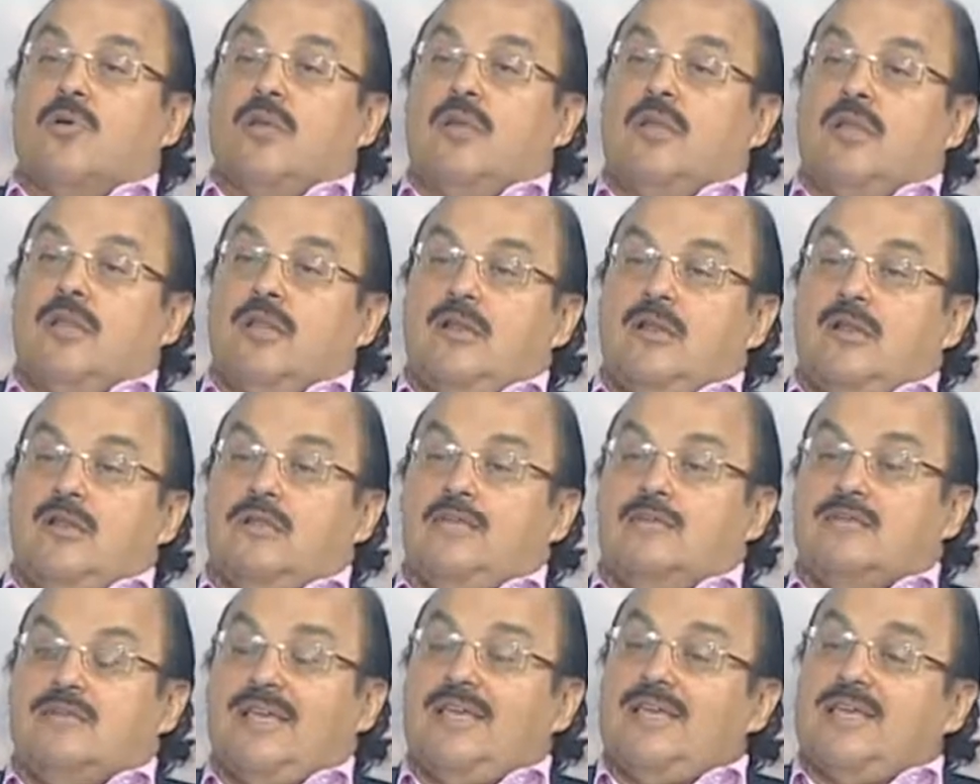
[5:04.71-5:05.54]

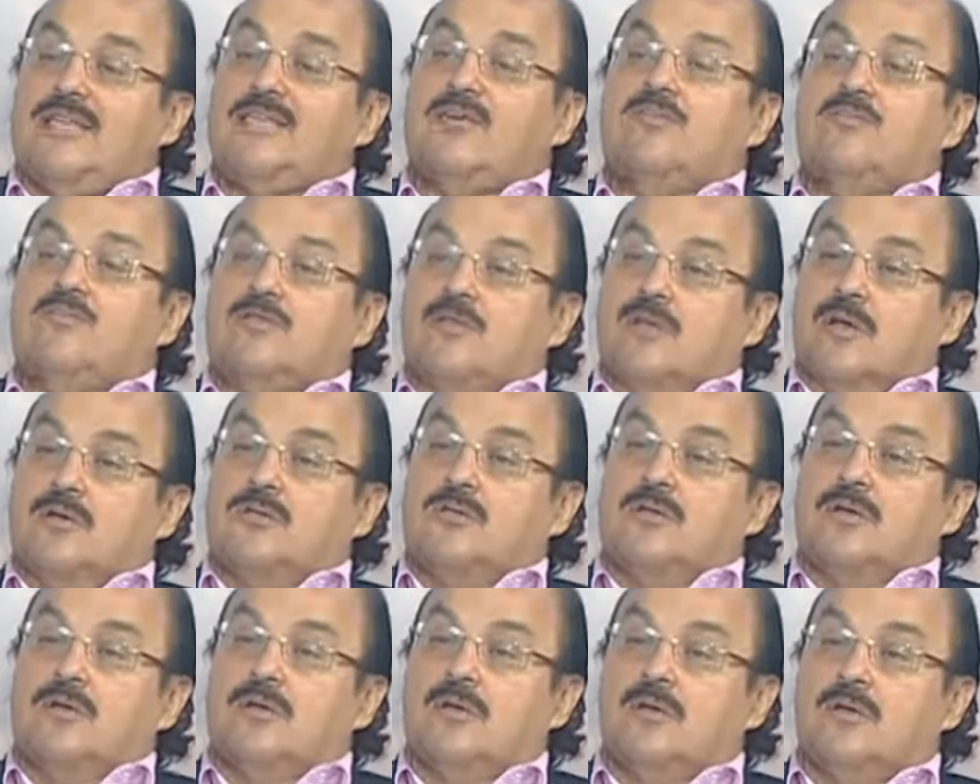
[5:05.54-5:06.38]
السيده
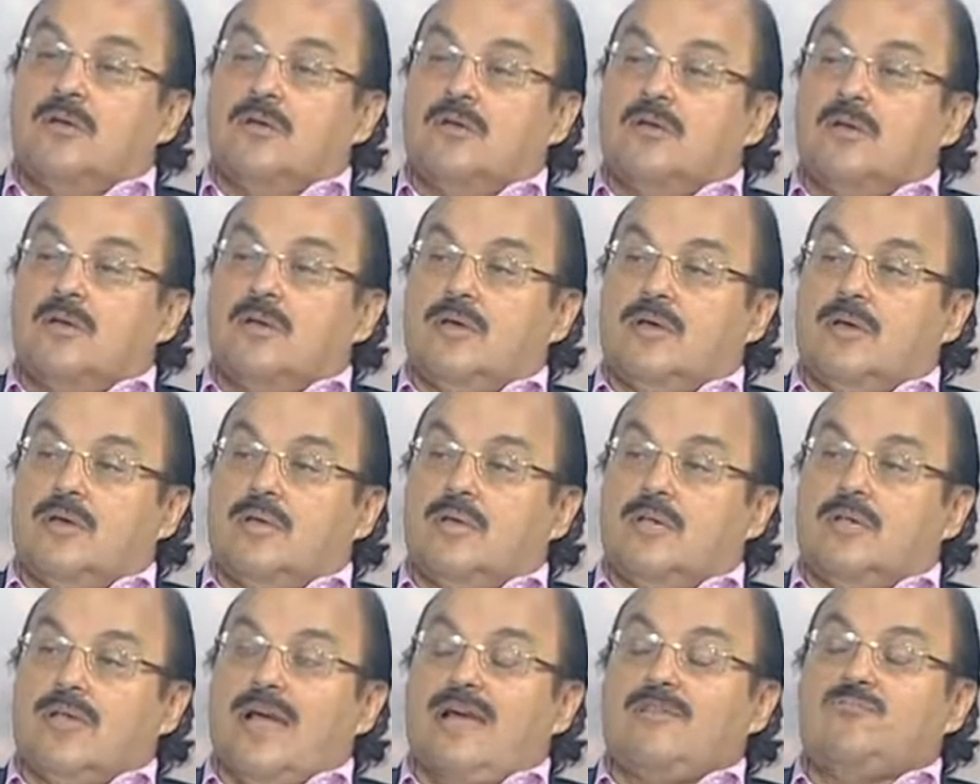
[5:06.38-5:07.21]
والرجل
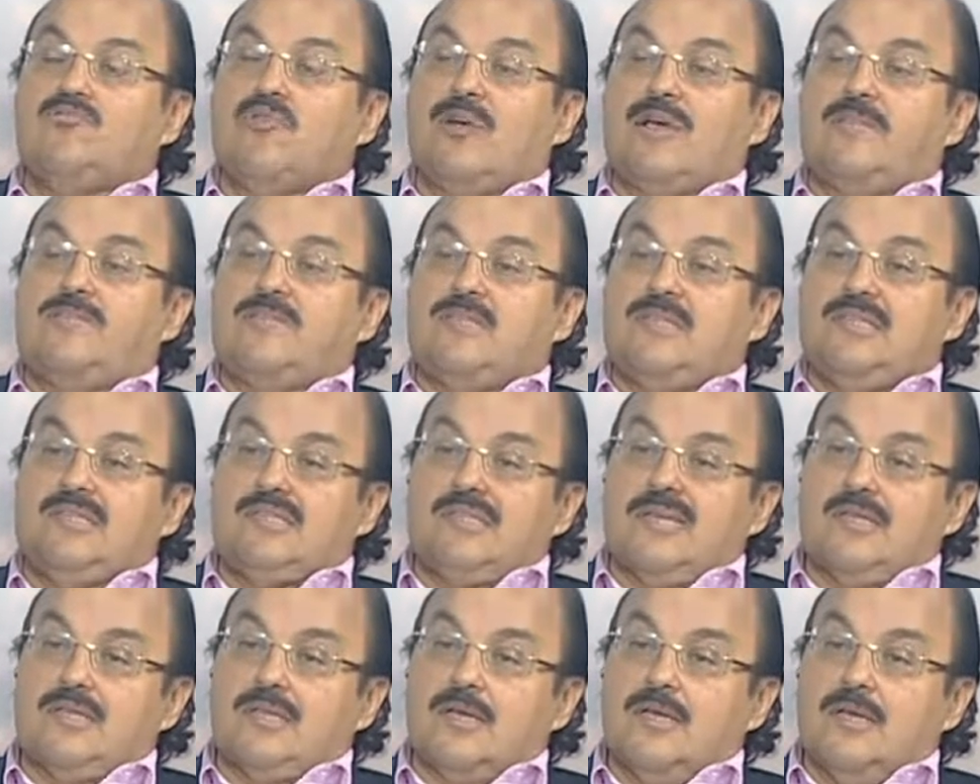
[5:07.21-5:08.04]
اللي عنده 50
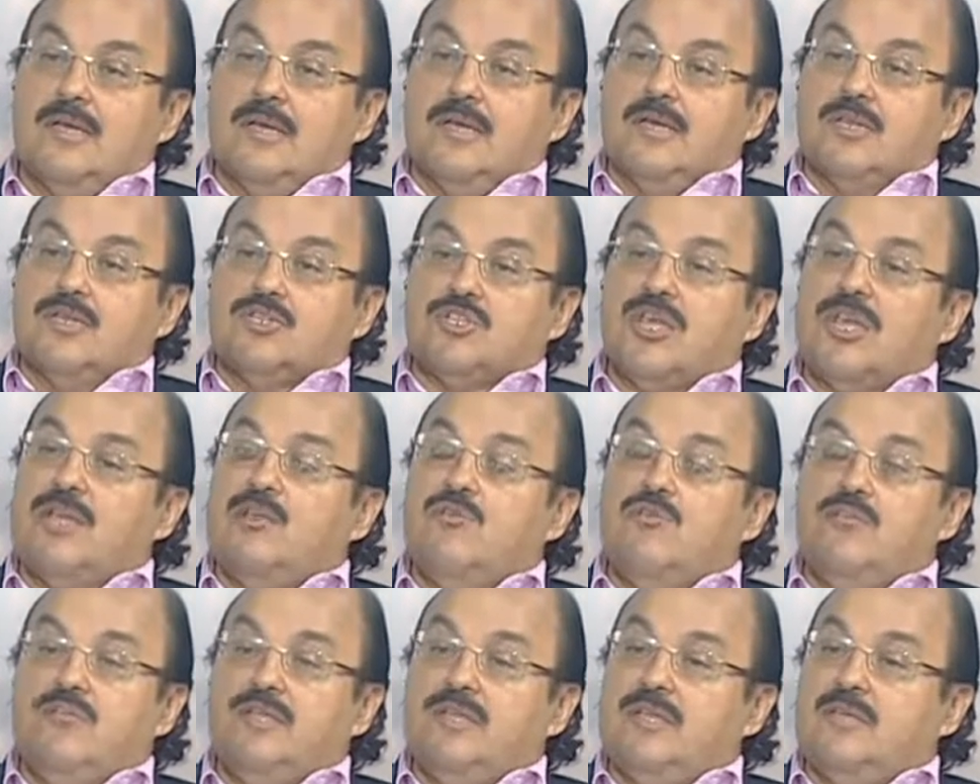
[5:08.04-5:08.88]
سنه
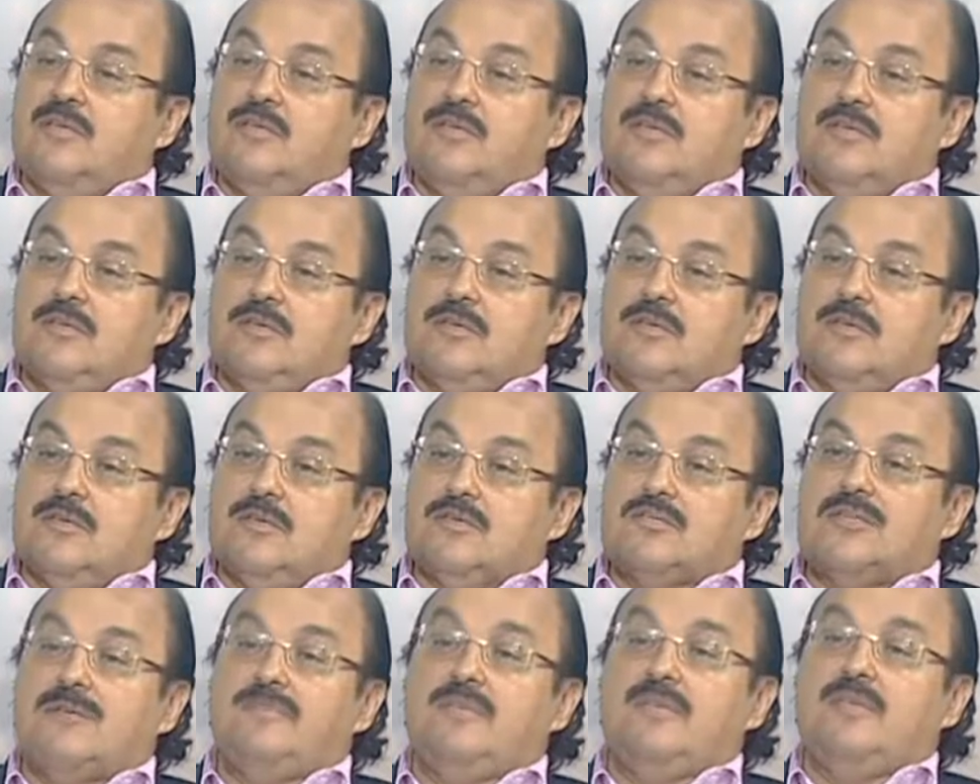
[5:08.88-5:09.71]
شكله بيدي
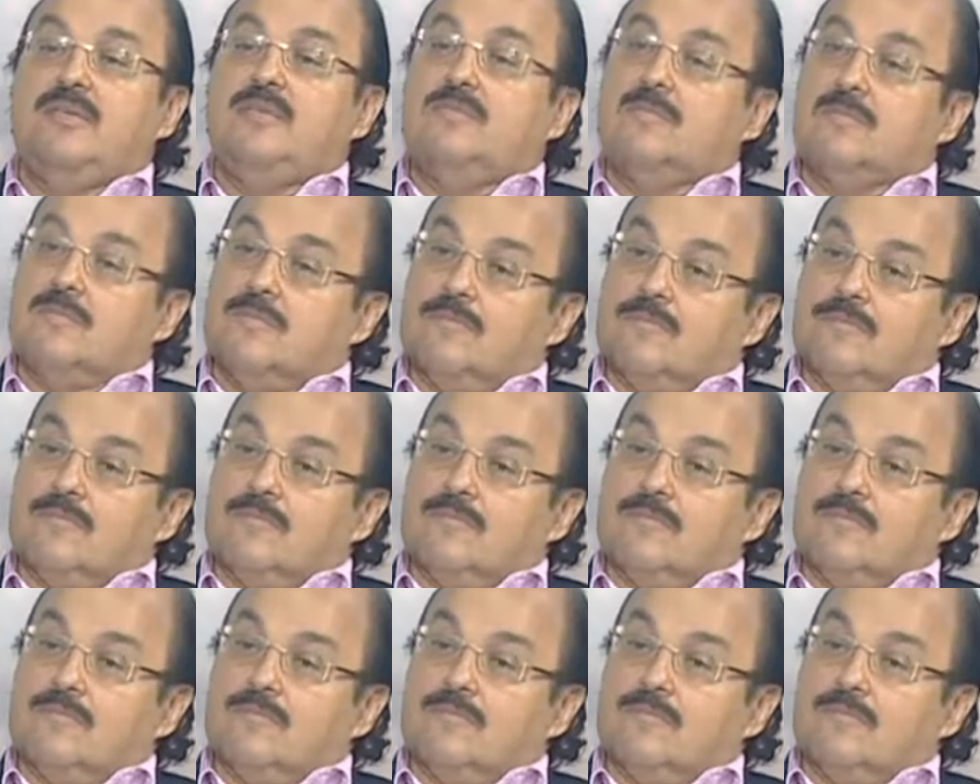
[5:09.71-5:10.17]
70